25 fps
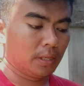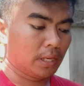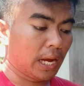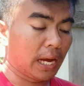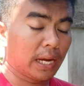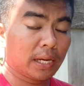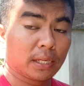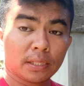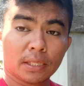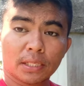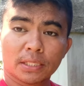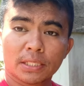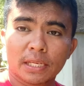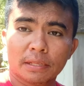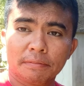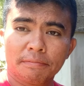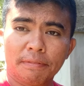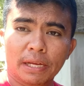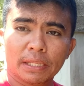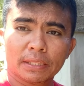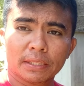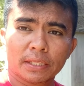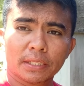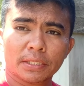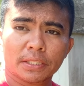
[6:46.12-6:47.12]
ang
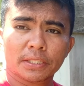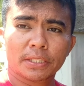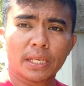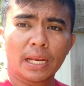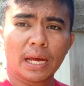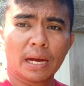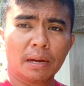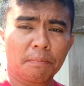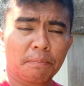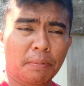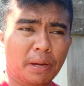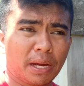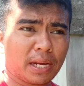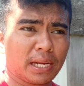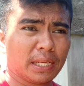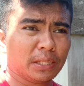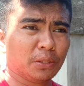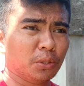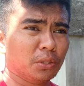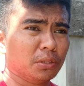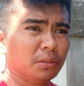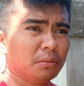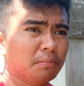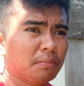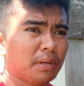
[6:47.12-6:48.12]
disadvantage lang pag
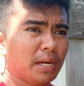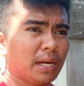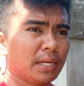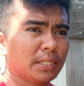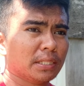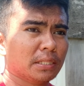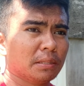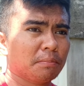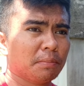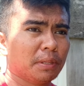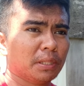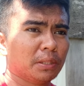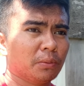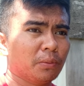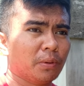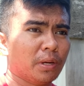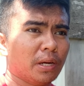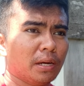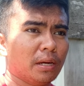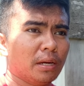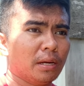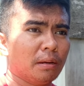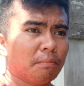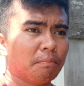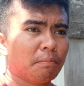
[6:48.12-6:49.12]
ganun mga
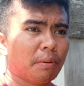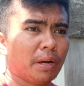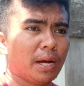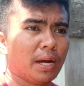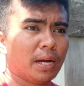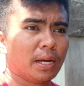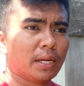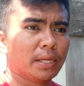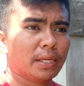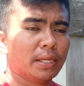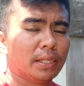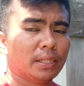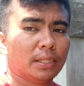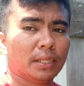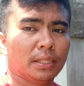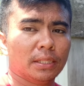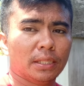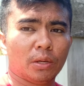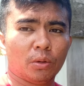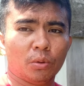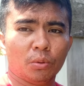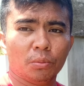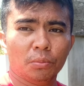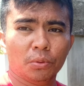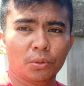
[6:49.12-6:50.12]
asimanwa pag hindi
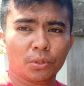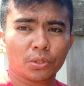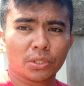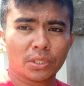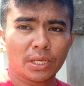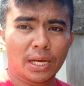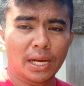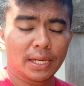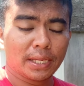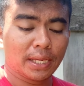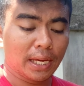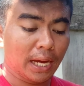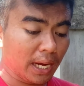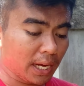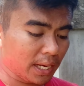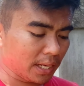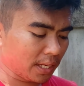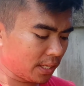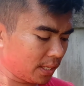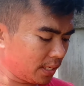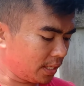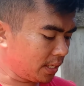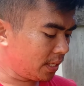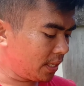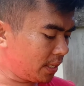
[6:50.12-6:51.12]
naubos sayang
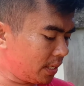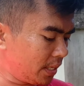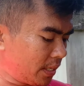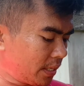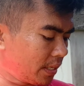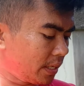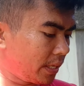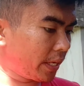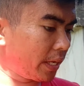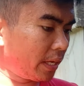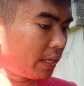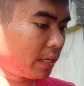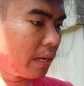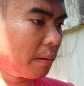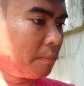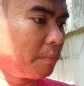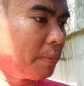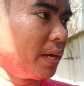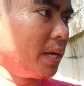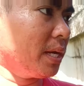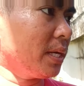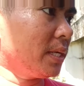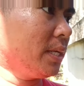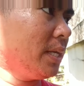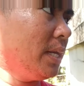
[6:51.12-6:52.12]
eh
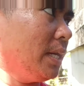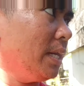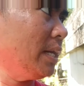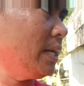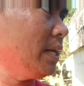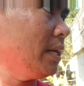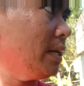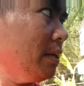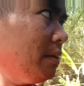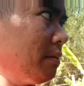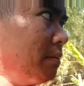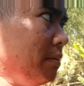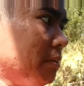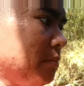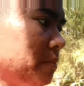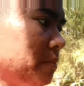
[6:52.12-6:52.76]
kapag uh,